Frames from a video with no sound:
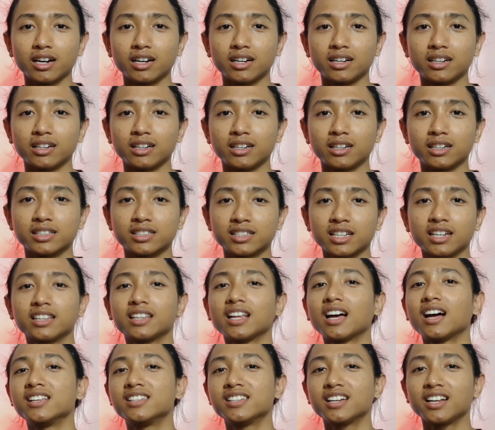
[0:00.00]
Eh,
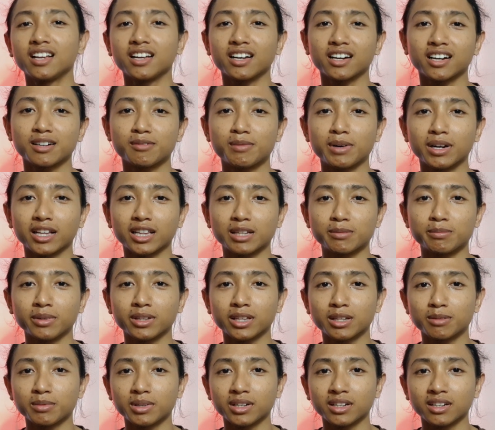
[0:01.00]
cerita aja lah kepada
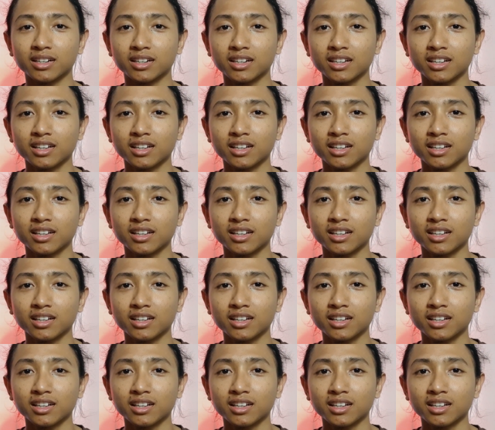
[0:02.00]
teman-teman.